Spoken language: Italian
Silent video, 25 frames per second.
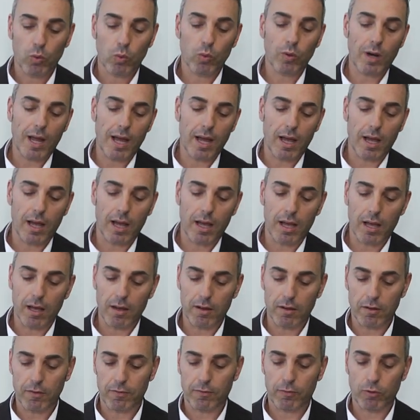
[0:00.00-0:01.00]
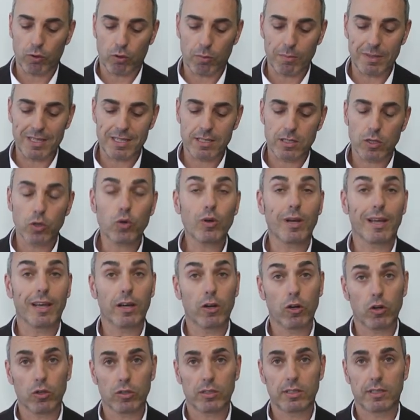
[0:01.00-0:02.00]
una formazione
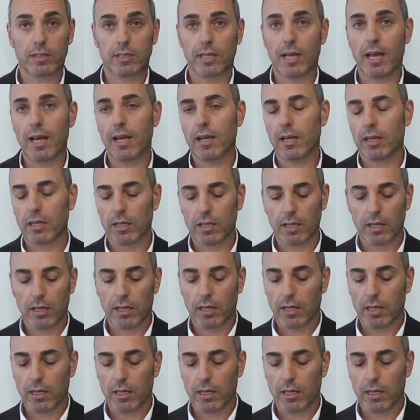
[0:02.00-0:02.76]
ossea